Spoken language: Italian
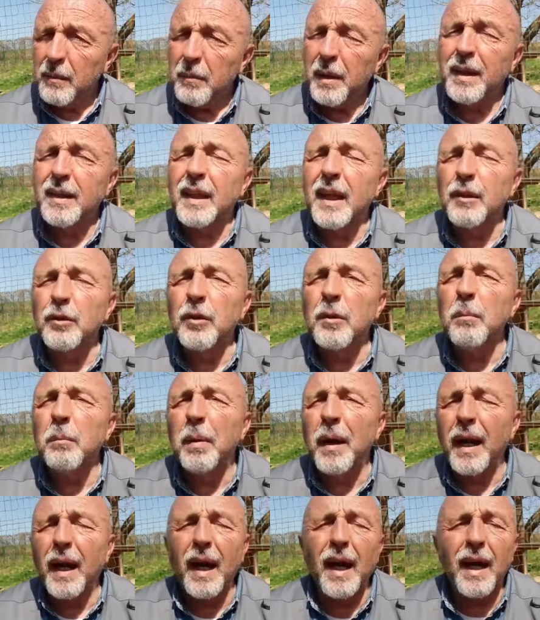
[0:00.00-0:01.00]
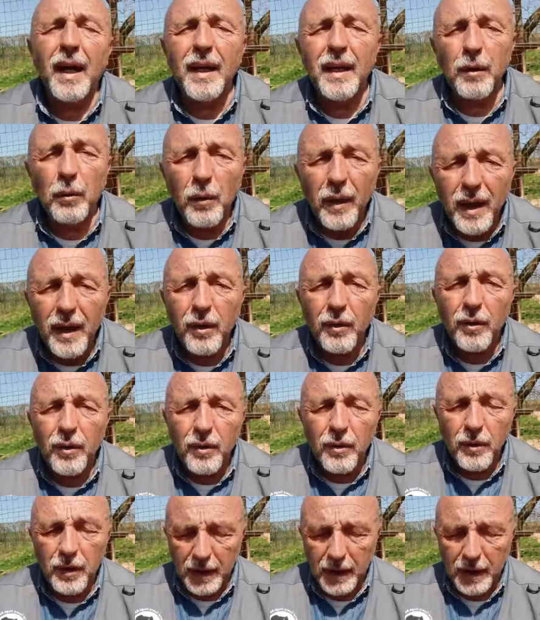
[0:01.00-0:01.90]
beh, tanto imparai quello, no?